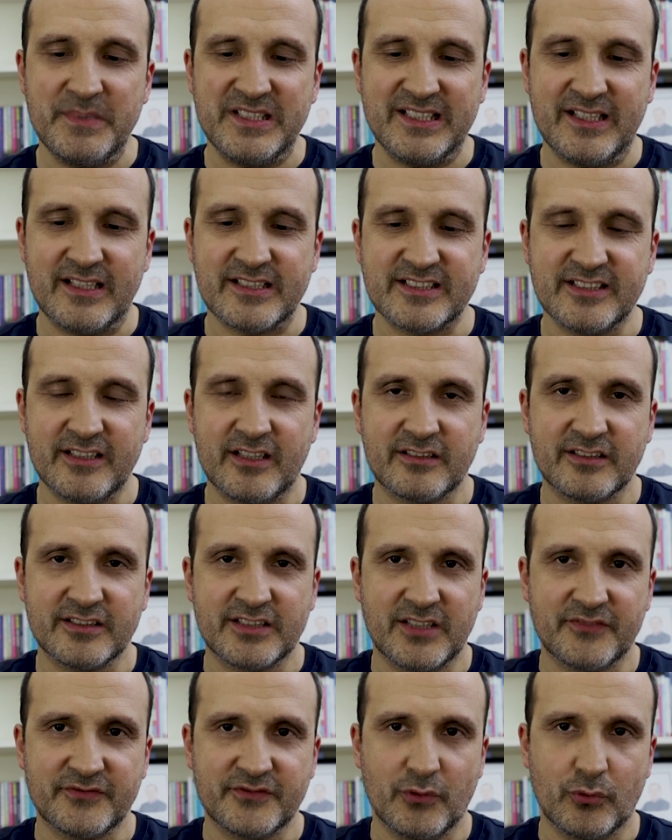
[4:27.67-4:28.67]
Bir tanesi de arka
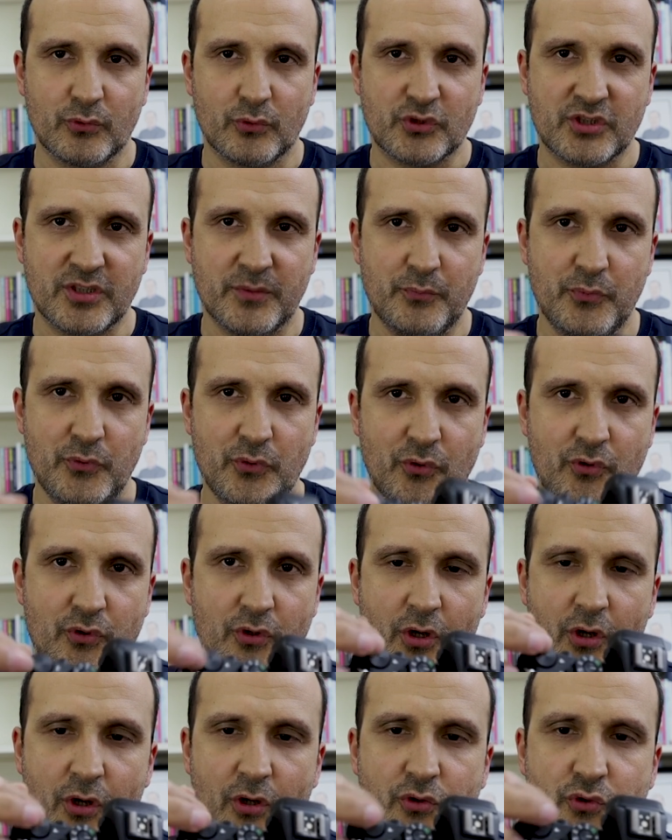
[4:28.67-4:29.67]
tarafta oldukça
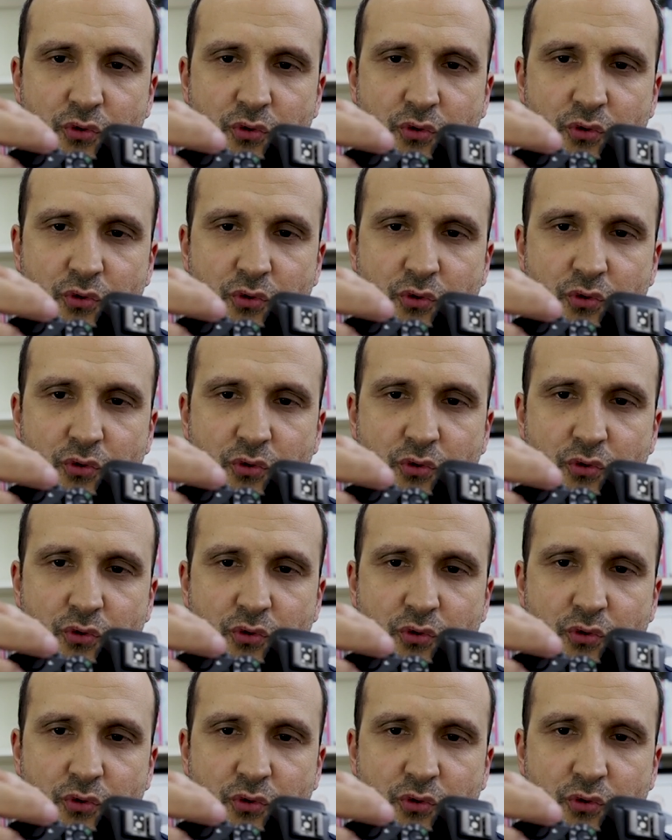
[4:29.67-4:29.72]
büyük